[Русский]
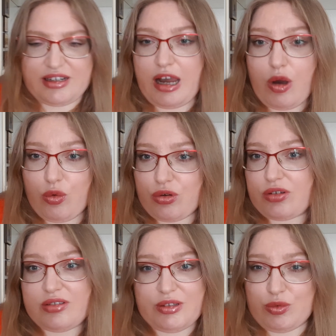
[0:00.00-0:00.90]

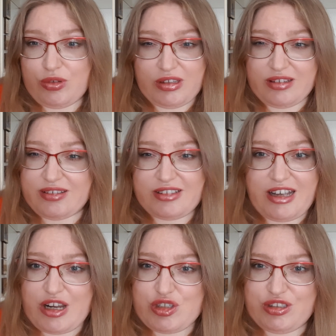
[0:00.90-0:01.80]
траур. Люди,
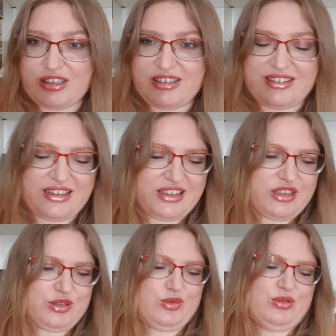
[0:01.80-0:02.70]
каждый
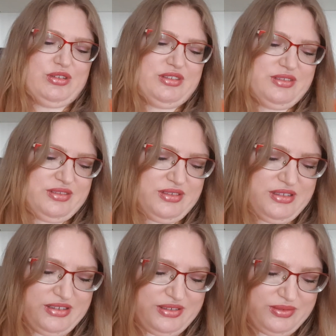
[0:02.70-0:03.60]
реагирует
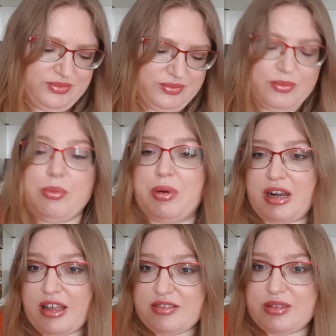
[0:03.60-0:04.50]
э,
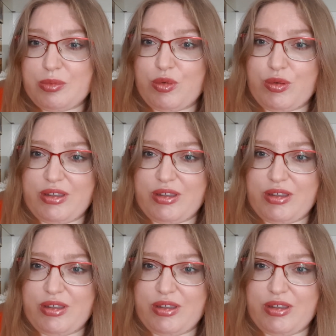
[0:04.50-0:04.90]
по-разному.